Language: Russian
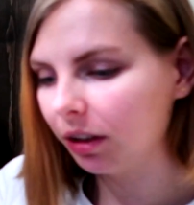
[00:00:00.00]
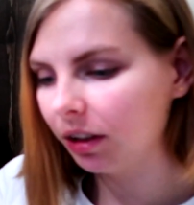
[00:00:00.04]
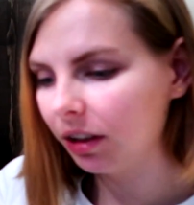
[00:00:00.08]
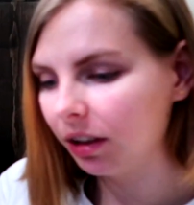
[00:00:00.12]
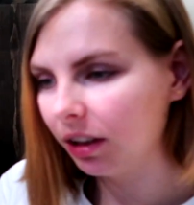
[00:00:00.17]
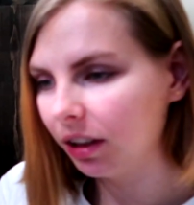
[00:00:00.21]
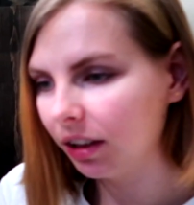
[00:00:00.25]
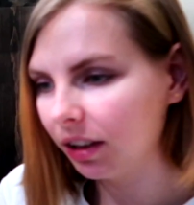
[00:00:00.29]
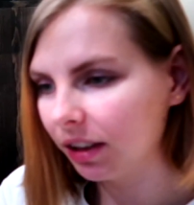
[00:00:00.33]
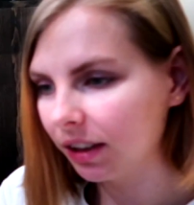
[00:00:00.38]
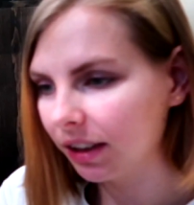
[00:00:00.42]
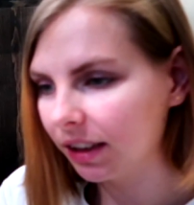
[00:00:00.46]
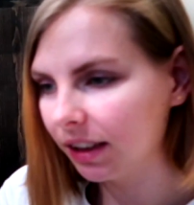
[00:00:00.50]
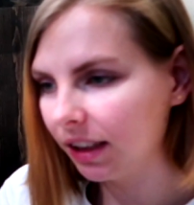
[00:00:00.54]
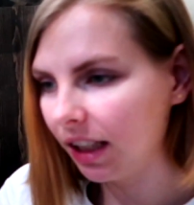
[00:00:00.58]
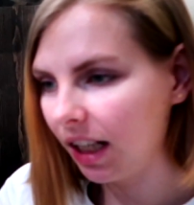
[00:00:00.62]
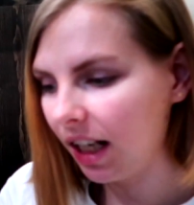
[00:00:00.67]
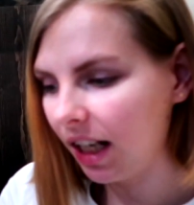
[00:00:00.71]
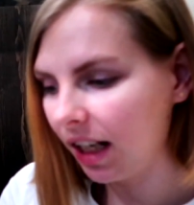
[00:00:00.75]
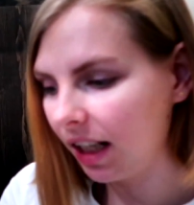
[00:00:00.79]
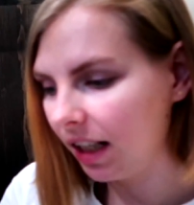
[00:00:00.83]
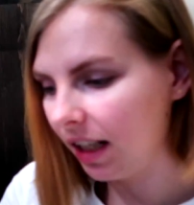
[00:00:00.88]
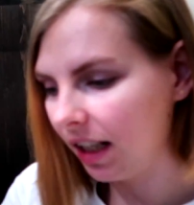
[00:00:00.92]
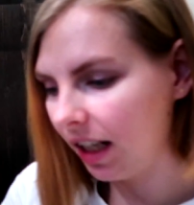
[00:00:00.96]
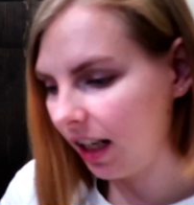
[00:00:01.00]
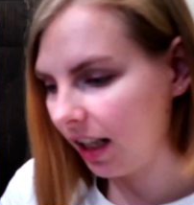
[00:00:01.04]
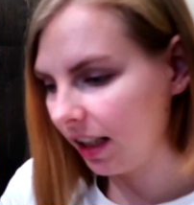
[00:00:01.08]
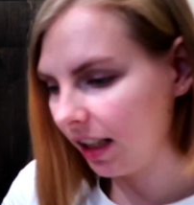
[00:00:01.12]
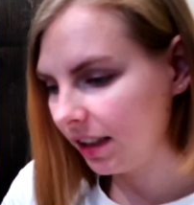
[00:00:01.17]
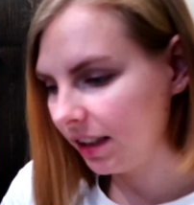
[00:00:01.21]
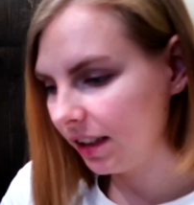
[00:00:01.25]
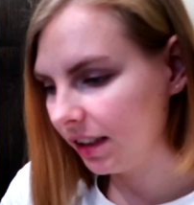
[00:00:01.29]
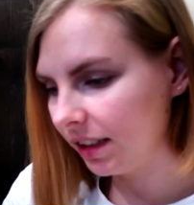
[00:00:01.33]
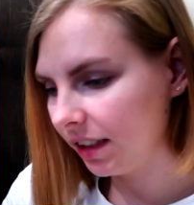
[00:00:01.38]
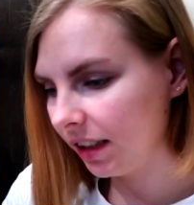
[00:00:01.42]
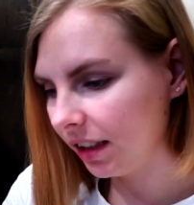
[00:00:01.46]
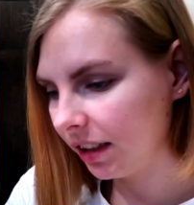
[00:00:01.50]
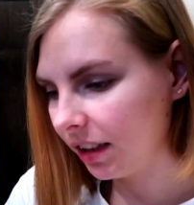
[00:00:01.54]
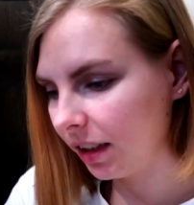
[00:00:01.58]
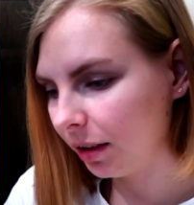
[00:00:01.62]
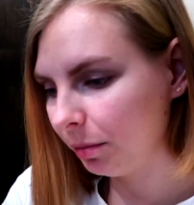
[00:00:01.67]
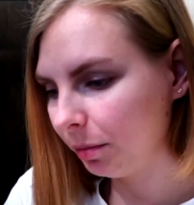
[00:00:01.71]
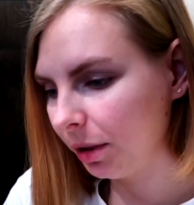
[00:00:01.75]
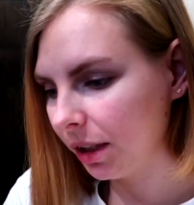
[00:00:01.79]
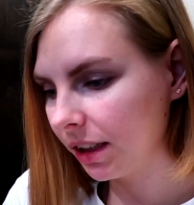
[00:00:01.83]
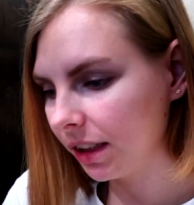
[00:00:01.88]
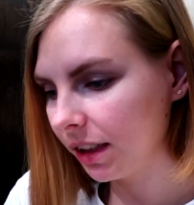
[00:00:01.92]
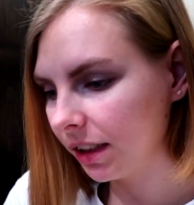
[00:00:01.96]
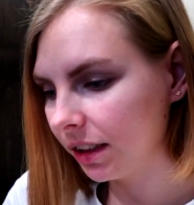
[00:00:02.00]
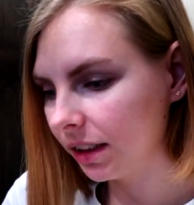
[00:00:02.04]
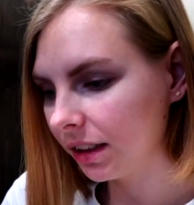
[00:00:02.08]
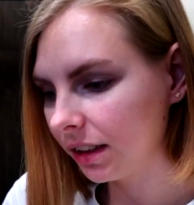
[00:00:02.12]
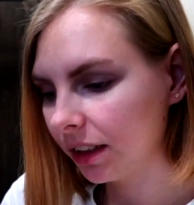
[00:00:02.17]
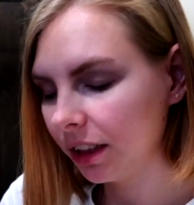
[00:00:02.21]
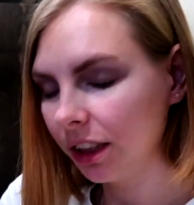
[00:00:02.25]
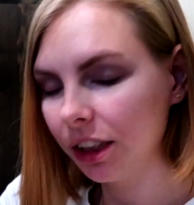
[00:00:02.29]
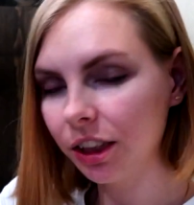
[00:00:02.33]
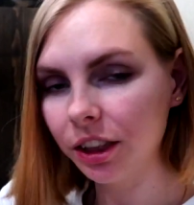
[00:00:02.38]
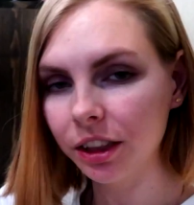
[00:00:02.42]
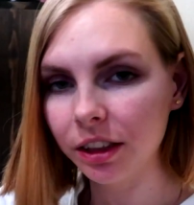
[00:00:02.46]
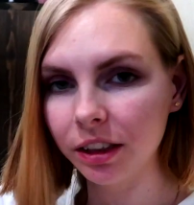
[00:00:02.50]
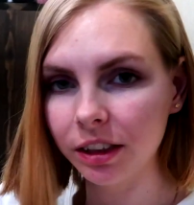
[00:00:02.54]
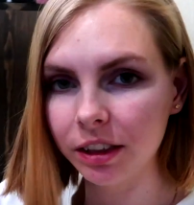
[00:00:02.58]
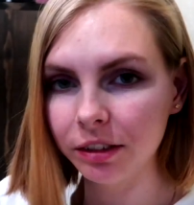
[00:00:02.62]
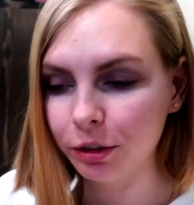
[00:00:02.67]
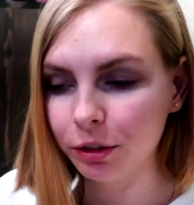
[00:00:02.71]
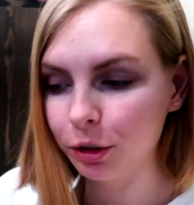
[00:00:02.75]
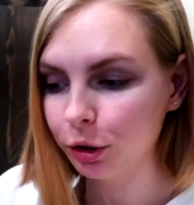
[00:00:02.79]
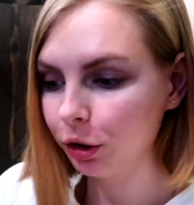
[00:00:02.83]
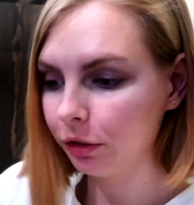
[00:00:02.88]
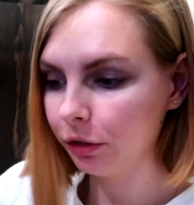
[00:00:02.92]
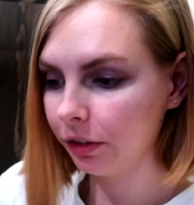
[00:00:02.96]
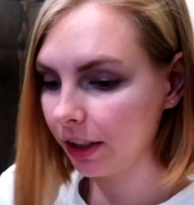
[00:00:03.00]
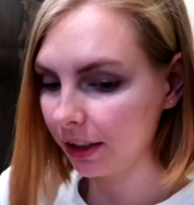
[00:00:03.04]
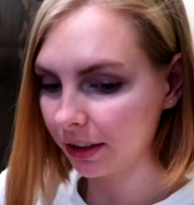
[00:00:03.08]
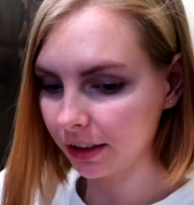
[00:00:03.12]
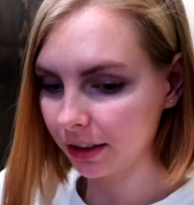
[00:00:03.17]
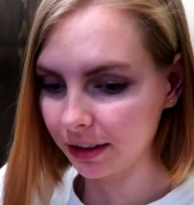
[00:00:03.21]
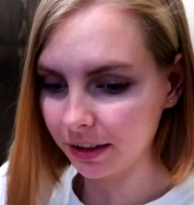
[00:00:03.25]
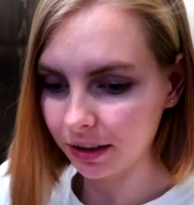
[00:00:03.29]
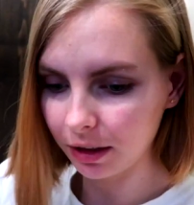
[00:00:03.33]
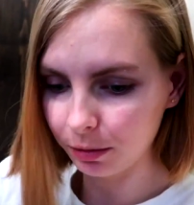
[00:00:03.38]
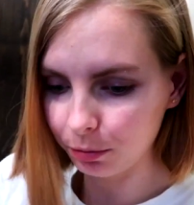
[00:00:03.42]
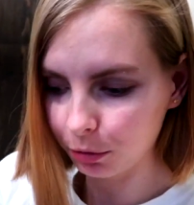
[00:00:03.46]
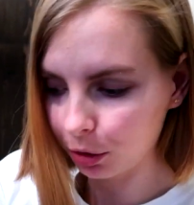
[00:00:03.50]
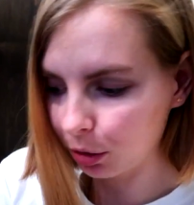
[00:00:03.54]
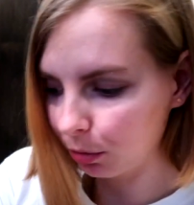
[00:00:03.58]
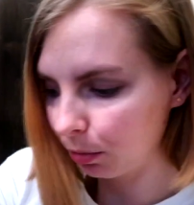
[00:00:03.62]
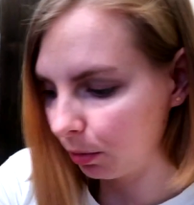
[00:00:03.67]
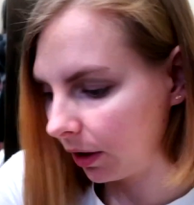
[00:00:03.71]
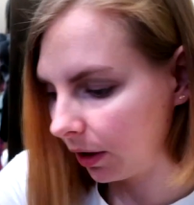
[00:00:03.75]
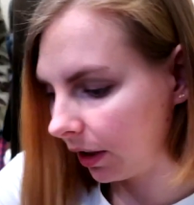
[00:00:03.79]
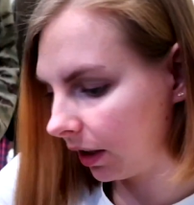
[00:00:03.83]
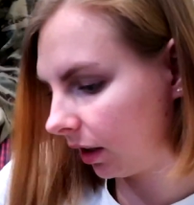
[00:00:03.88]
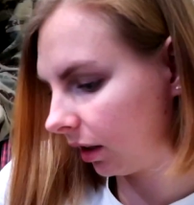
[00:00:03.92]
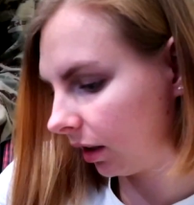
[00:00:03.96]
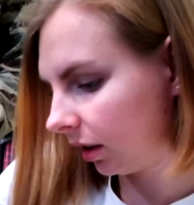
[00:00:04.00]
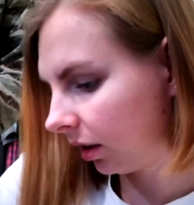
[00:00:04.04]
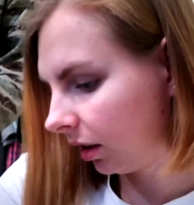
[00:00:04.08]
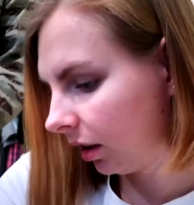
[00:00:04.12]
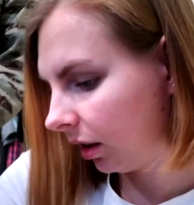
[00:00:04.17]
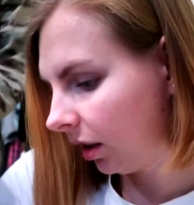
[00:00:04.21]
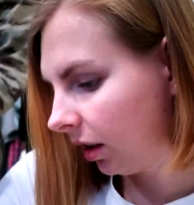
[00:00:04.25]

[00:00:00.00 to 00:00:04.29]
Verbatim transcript: э, за газ за этот месяц 1927 рублей.